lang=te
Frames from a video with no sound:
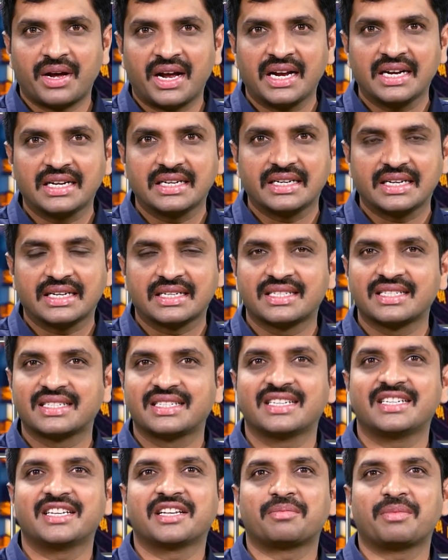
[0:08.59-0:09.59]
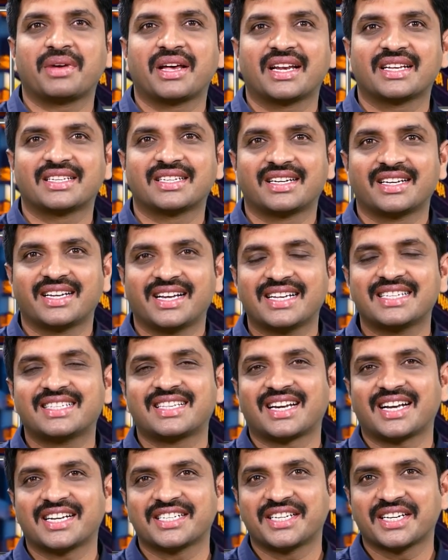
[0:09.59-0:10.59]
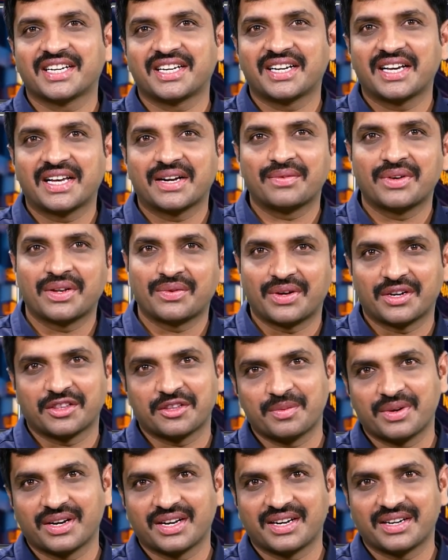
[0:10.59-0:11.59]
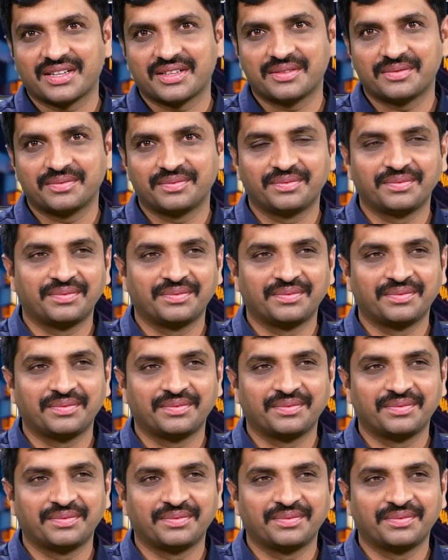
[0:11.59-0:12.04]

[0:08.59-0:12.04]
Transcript: బ్యాంక్ ఎక్స్ సీనియర్ మేనేజర్ ఏఎస్ రాజశేఖర్ గారు ఉన్నారు వారితో మాట్లాడదాం